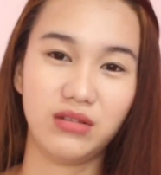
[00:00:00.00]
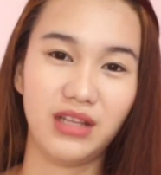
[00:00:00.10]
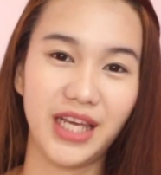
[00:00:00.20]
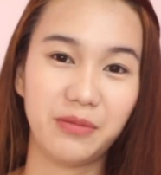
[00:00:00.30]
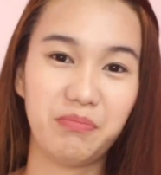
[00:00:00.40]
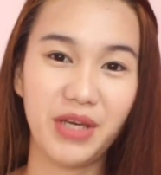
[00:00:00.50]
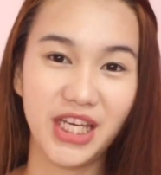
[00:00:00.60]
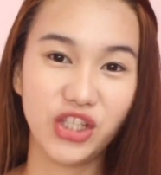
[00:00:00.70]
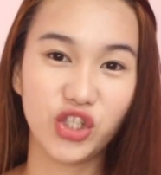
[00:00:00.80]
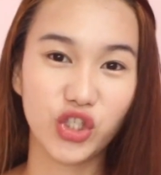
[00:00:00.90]
like
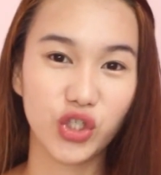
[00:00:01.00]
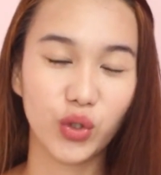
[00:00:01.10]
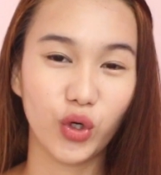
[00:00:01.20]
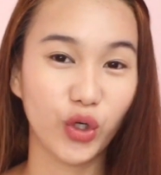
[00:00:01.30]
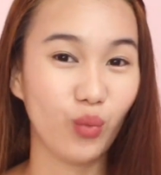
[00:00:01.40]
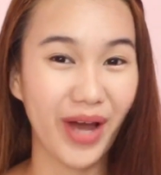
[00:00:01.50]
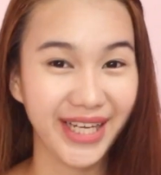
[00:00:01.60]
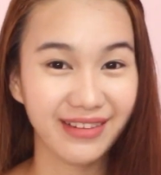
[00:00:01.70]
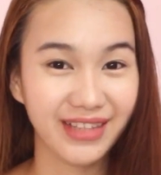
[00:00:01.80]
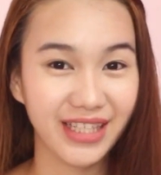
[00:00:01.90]
beige or
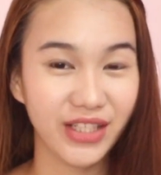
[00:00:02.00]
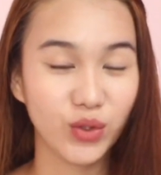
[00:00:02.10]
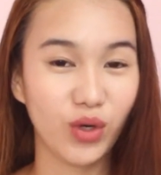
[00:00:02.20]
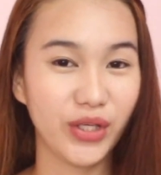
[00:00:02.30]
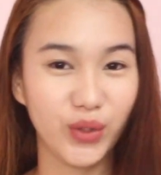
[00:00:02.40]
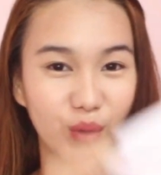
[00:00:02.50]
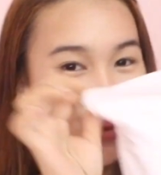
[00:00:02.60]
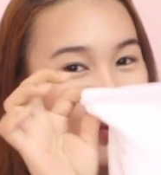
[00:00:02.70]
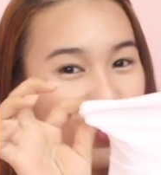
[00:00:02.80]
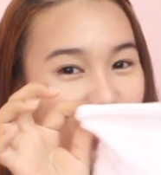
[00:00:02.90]
white na din kung
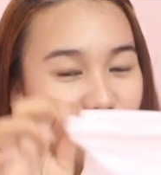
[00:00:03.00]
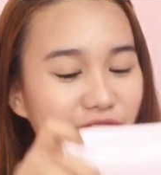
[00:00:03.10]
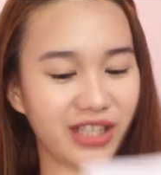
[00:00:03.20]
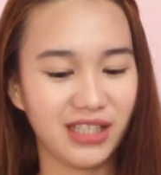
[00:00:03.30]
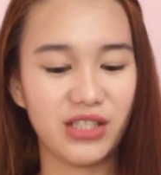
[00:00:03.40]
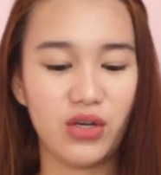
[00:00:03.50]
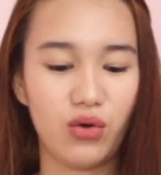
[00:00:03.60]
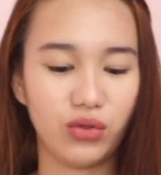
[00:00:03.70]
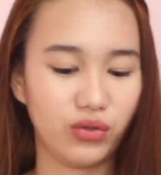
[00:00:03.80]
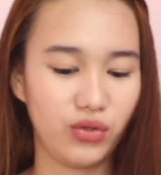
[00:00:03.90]
anong color ng
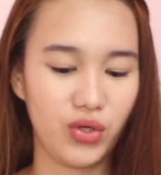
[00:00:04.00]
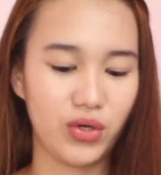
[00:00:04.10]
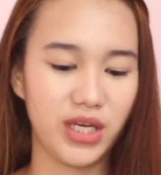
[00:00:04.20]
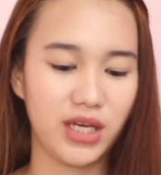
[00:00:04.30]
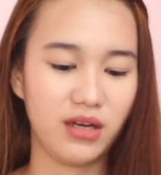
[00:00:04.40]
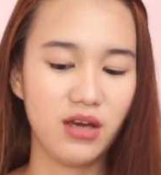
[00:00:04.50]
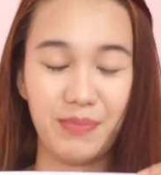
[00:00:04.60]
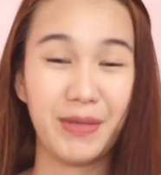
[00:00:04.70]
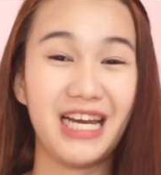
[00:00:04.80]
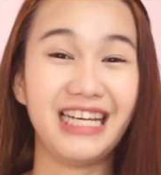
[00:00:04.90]
sinuot nyo. Ayan.
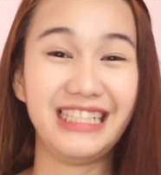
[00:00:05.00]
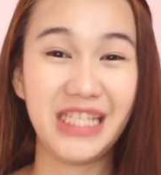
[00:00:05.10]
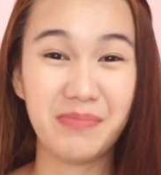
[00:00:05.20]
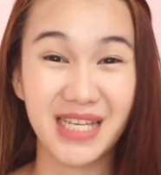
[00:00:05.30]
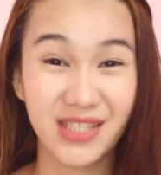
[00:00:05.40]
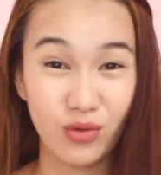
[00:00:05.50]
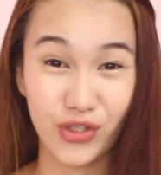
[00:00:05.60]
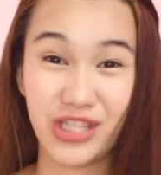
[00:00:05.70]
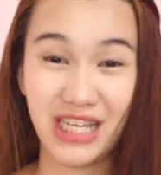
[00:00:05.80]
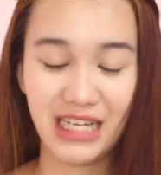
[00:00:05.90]
Para lang hindi
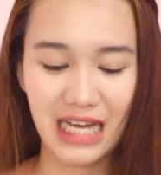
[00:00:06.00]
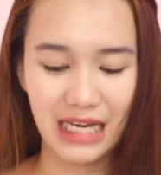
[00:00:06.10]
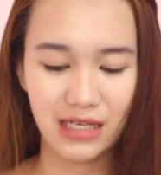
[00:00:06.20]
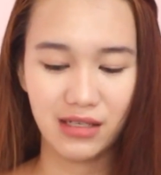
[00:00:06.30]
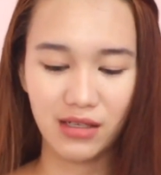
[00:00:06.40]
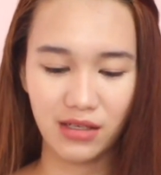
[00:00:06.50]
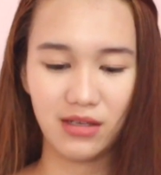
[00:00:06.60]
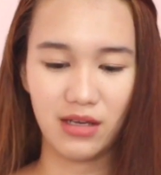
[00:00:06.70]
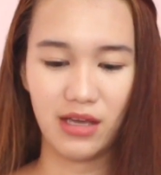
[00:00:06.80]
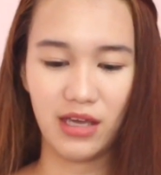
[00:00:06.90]
bastos tignan.
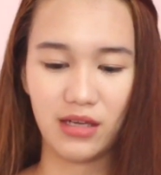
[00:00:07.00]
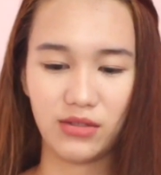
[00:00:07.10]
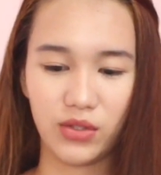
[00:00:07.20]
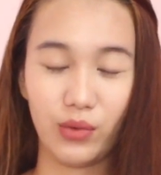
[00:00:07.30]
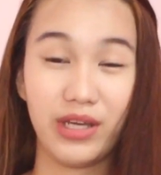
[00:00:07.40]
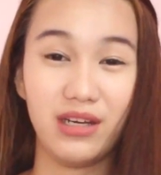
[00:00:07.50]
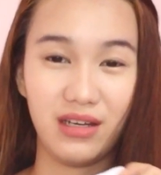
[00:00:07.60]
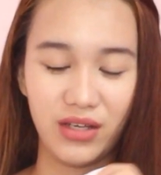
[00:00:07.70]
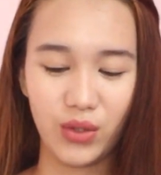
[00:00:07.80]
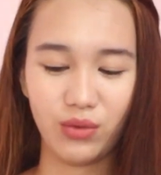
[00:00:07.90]
Ayan. So,
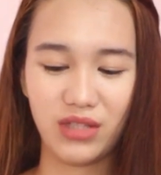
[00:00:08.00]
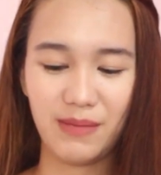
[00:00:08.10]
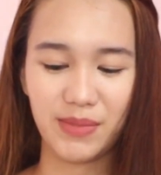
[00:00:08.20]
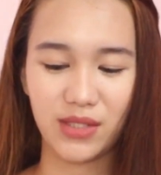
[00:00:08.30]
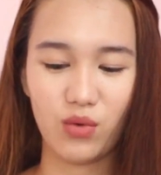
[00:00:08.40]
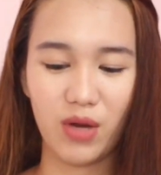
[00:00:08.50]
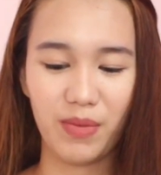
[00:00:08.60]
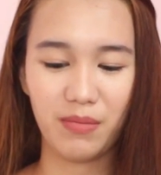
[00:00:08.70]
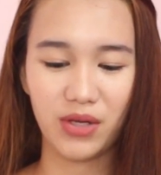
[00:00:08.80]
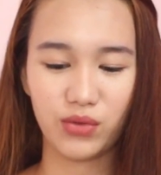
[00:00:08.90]
yan lang yung tips ko
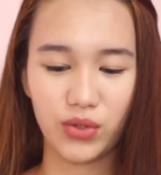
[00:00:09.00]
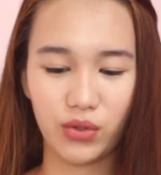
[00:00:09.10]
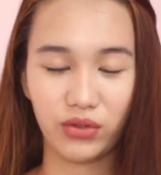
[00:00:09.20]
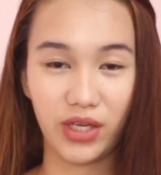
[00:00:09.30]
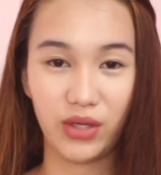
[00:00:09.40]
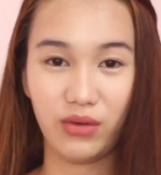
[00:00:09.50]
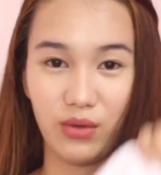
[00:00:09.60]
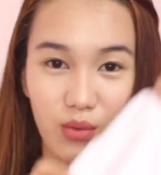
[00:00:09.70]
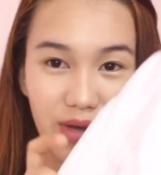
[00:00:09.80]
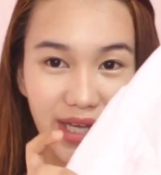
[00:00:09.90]
kapag magsusuot kayo
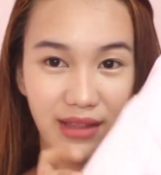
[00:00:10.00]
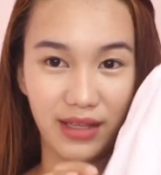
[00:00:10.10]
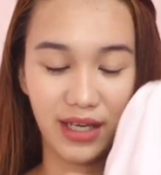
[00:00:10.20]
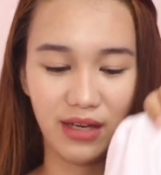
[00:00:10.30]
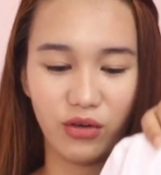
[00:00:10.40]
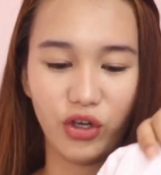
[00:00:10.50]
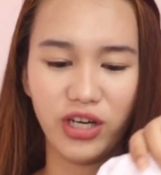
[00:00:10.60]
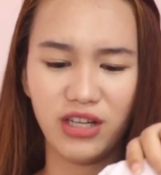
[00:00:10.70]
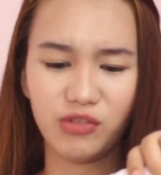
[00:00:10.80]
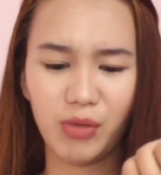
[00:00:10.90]
ng white. Ayan.
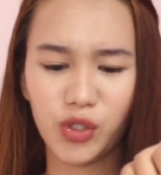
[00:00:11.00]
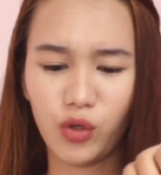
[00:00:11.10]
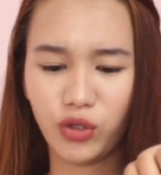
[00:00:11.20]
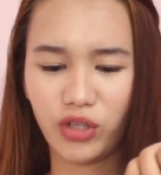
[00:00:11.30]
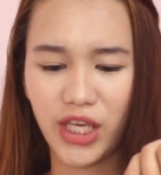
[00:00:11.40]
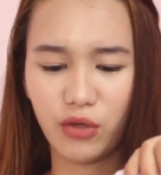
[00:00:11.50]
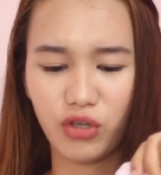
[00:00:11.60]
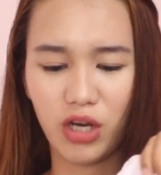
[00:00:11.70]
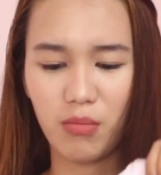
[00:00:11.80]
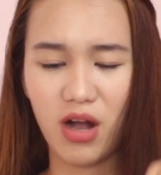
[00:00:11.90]
Or else, magsuot kayo
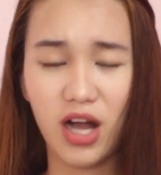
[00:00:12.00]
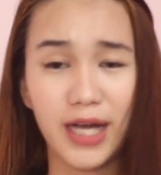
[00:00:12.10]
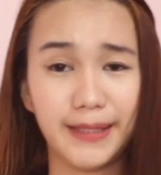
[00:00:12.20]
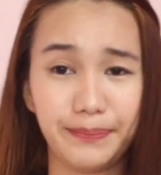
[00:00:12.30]
ng mga,